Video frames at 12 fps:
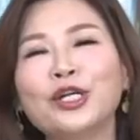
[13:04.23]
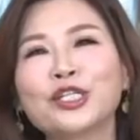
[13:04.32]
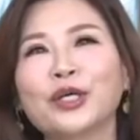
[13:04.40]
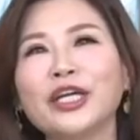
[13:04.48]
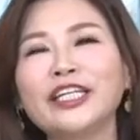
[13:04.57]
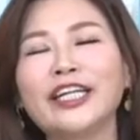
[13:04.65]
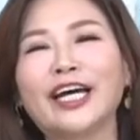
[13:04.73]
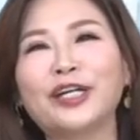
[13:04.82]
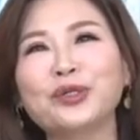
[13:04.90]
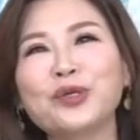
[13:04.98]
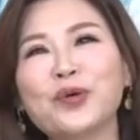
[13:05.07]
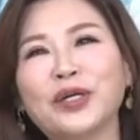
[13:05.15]
所以呢，
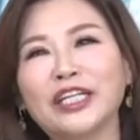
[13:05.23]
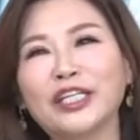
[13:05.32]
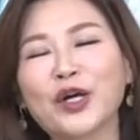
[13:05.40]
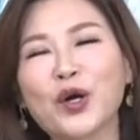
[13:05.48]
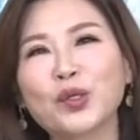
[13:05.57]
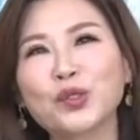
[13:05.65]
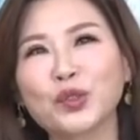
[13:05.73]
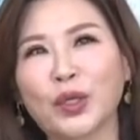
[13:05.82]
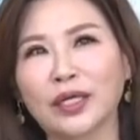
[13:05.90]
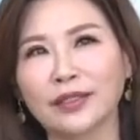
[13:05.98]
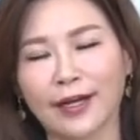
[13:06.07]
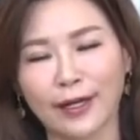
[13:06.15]
如果你的工
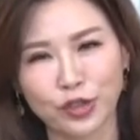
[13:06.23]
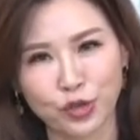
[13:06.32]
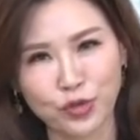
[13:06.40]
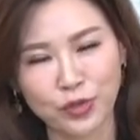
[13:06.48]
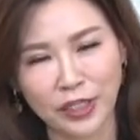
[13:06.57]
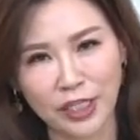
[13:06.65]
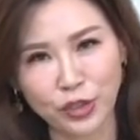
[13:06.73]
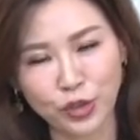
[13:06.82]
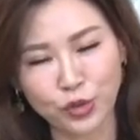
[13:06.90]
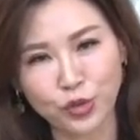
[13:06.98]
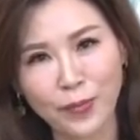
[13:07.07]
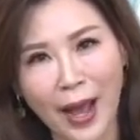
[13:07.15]
作啊属、呃、你
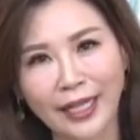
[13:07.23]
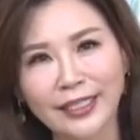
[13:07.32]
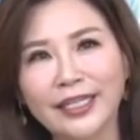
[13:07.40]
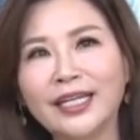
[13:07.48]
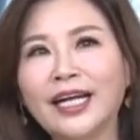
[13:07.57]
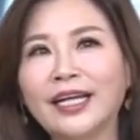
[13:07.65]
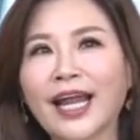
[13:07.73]
是属马的，